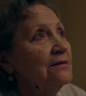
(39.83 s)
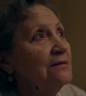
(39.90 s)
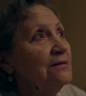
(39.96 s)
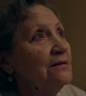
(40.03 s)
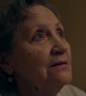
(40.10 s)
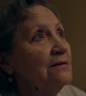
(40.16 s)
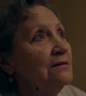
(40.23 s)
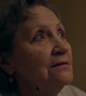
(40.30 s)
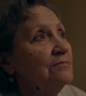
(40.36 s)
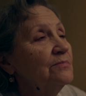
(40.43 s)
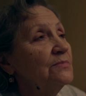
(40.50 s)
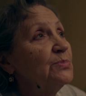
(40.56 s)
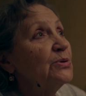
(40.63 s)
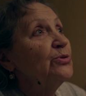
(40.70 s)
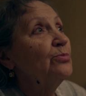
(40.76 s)
И
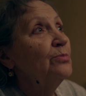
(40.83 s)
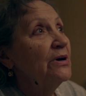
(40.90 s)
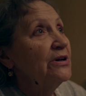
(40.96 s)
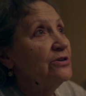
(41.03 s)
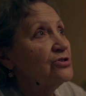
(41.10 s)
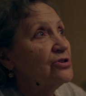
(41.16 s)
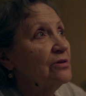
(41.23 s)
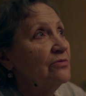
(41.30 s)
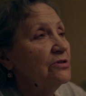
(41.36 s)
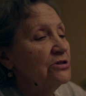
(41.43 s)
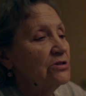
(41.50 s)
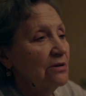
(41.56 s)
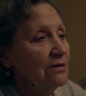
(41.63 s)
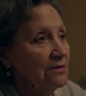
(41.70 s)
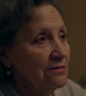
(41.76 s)
потом Маришка
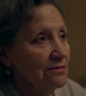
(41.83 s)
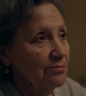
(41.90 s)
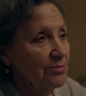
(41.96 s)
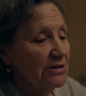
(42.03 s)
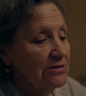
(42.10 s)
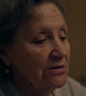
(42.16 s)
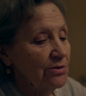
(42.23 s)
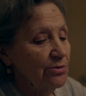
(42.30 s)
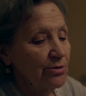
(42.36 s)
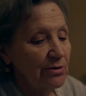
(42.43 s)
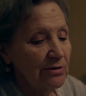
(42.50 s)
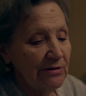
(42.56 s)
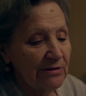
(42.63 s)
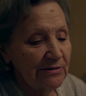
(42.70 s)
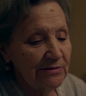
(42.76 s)
вышла, мать ее.
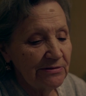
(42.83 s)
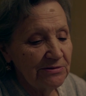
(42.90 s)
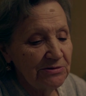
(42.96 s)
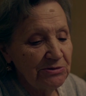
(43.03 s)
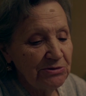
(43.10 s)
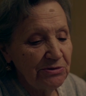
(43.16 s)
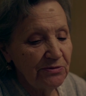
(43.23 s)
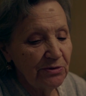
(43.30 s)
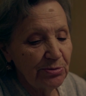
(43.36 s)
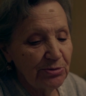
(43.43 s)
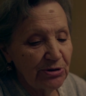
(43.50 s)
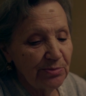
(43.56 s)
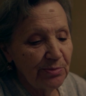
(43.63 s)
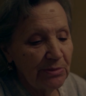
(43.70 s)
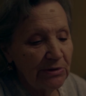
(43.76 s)
Ну и, в
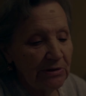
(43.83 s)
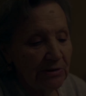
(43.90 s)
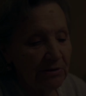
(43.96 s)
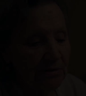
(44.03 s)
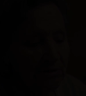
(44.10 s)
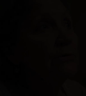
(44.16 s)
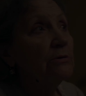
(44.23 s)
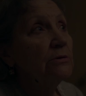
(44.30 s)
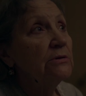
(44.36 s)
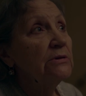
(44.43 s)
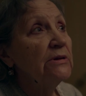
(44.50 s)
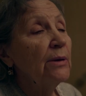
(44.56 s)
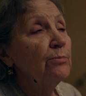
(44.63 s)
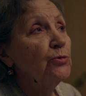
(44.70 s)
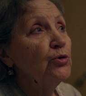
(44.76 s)
общем, мы
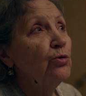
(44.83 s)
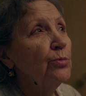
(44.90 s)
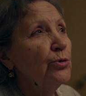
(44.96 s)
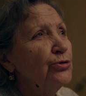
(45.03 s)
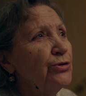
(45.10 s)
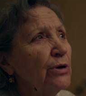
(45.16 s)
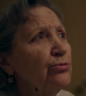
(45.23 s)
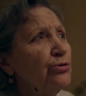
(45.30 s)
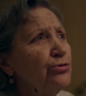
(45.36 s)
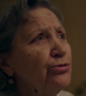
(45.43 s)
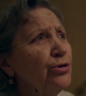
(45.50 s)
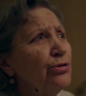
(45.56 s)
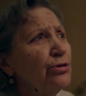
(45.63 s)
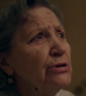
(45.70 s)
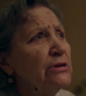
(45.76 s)
там дом, он такой
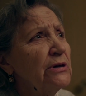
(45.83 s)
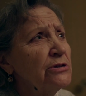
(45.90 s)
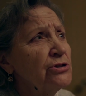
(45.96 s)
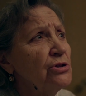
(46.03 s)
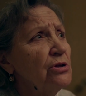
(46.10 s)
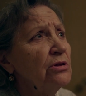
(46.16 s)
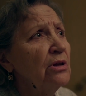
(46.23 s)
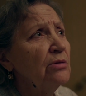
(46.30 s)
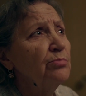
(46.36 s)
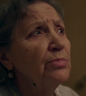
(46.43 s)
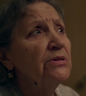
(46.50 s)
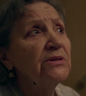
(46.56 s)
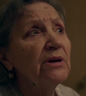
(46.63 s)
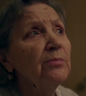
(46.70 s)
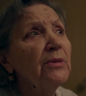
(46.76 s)
трехэтажный, наверное,
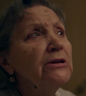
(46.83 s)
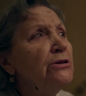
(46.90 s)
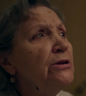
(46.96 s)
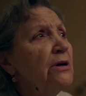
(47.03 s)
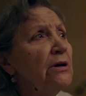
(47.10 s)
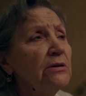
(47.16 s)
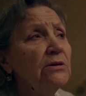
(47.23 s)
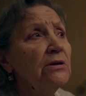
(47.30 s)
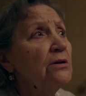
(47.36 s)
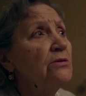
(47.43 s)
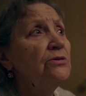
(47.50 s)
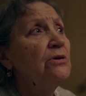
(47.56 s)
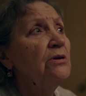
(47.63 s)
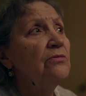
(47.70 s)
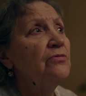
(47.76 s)
был. Там одни, одни,
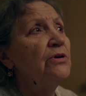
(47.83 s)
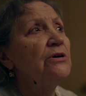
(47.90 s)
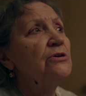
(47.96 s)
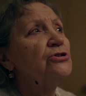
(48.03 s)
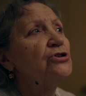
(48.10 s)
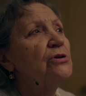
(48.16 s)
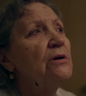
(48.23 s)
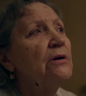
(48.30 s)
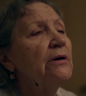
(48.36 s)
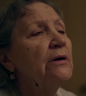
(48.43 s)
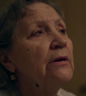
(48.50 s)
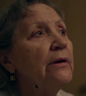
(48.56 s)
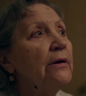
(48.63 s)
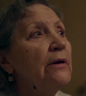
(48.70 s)
одни евреи жили.